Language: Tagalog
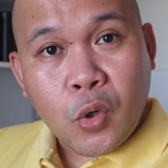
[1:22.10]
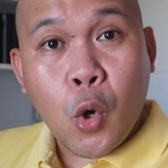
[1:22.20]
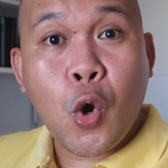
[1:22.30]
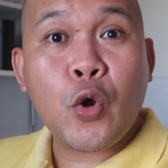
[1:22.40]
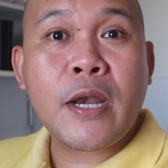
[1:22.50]

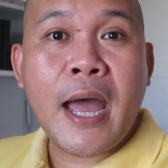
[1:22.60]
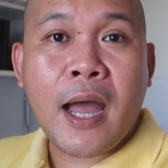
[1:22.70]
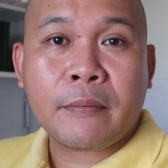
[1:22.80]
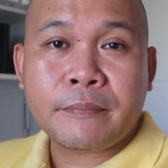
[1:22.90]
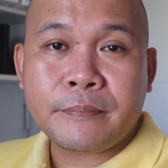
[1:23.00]

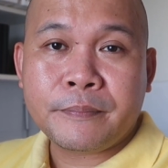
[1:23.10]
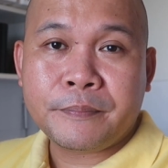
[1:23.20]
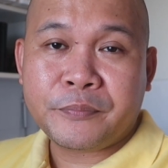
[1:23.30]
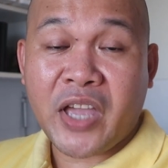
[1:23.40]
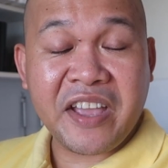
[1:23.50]
una
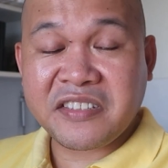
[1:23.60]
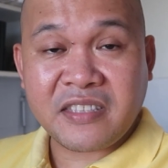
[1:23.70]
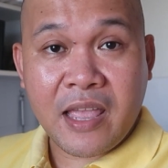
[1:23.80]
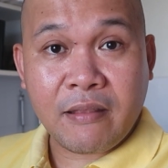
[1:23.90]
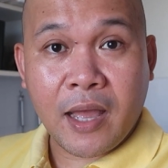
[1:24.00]
nga
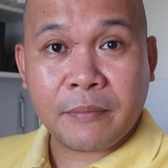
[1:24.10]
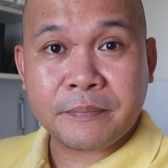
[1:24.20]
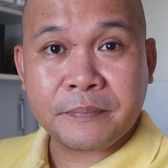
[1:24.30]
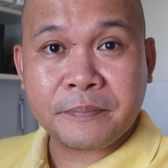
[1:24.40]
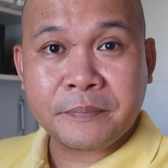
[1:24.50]
eksena
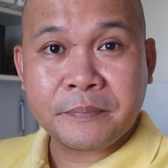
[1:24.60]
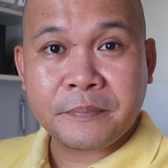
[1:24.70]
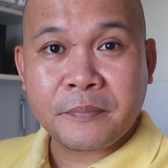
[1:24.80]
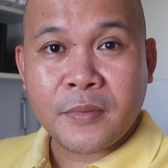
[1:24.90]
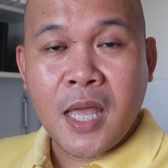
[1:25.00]

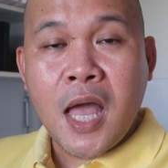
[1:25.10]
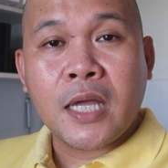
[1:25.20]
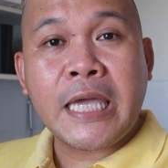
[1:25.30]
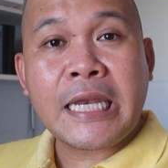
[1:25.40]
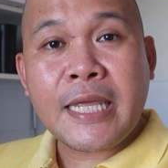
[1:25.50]

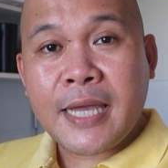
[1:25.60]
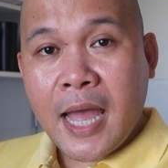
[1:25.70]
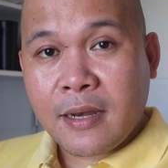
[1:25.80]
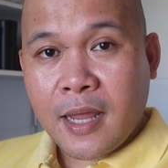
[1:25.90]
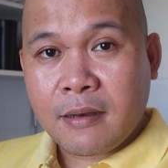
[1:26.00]

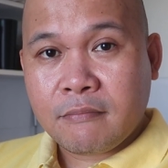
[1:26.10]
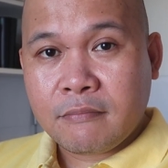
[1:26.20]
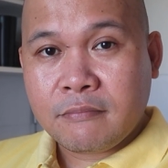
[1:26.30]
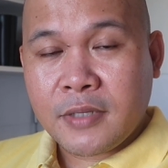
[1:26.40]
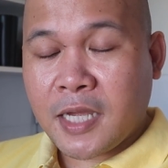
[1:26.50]
ginikanan,
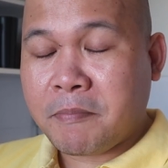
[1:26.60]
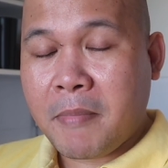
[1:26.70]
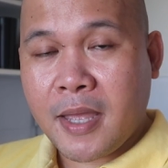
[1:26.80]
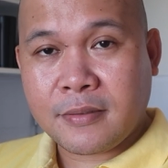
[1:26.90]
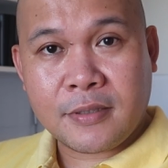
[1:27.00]

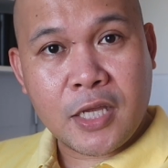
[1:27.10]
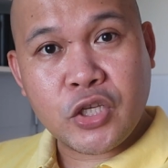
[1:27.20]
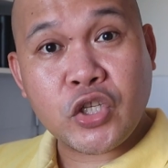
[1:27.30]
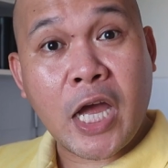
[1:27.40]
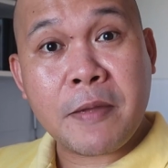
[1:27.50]

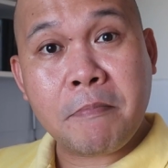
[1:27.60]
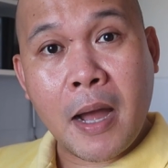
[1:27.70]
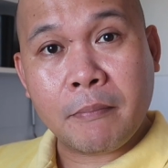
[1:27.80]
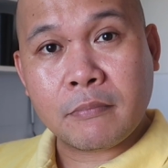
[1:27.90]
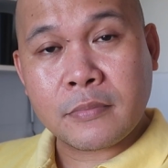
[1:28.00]
nag-message kay
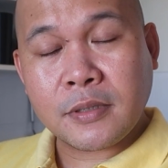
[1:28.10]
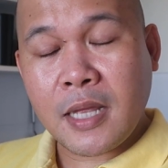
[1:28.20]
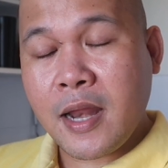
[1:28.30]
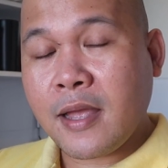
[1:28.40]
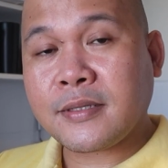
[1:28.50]
ma'am.
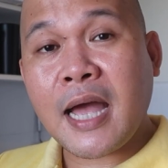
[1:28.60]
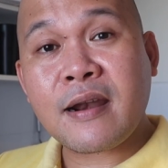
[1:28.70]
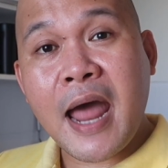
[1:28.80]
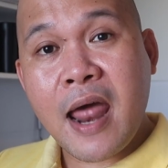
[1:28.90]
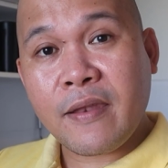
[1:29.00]
Siling
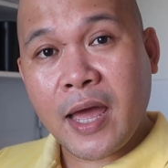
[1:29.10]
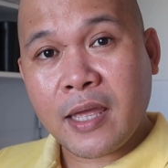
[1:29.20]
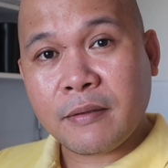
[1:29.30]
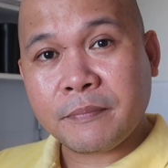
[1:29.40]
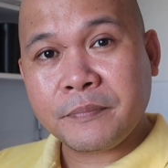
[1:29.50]
sang
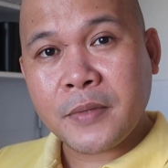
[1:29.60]
nanay.